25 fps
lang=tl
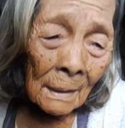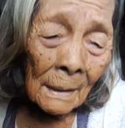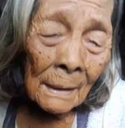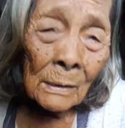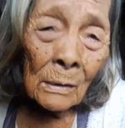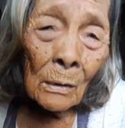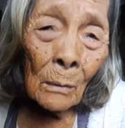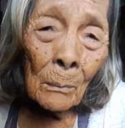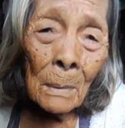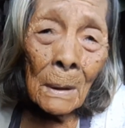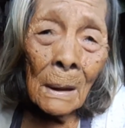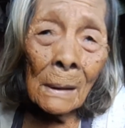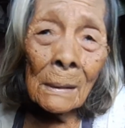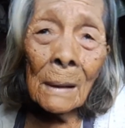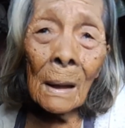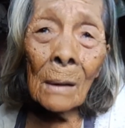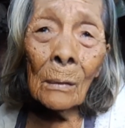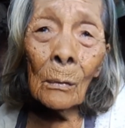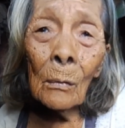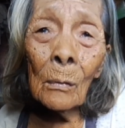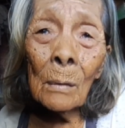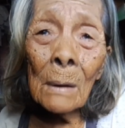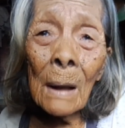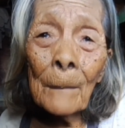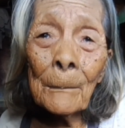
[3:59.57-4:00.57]
Inom lang
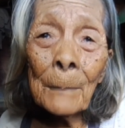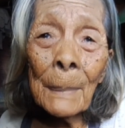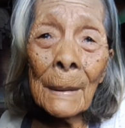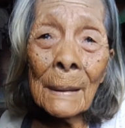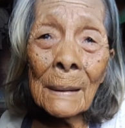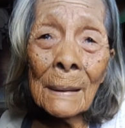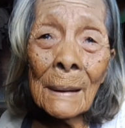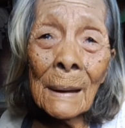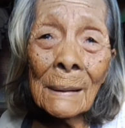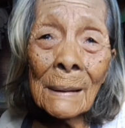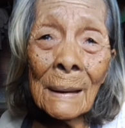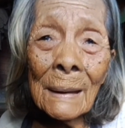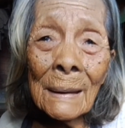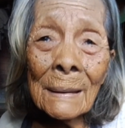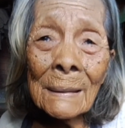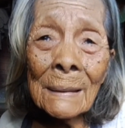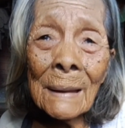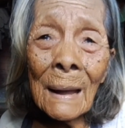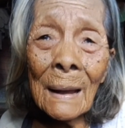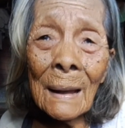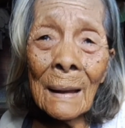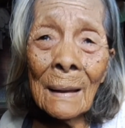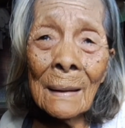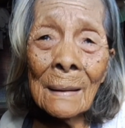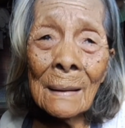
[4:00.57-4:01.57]
ako kape ka ngayon
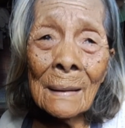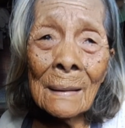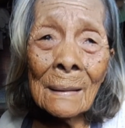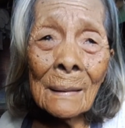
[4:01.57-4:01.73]
na. Ah.